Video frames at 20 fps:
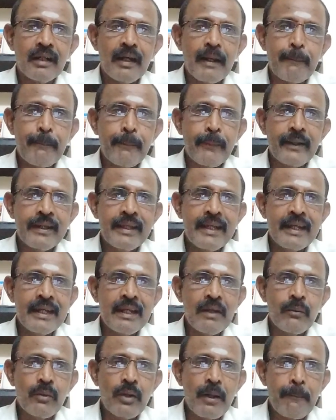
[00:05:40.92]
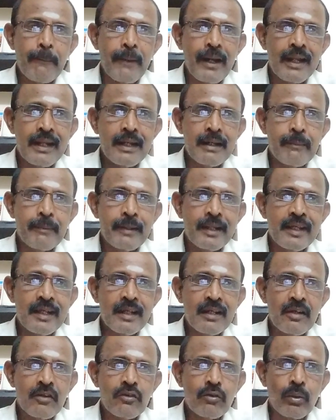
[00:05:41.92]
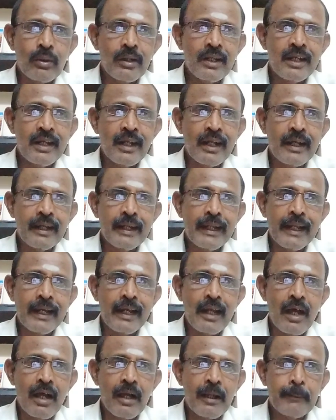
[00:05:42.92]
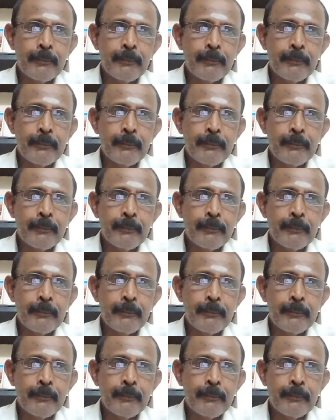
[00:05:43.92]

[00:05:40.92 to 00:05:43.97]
அப்போ என்ன ஒரு பலன் அப்படி என்று சொன்னேன்னு கேட்டிங்கன்னா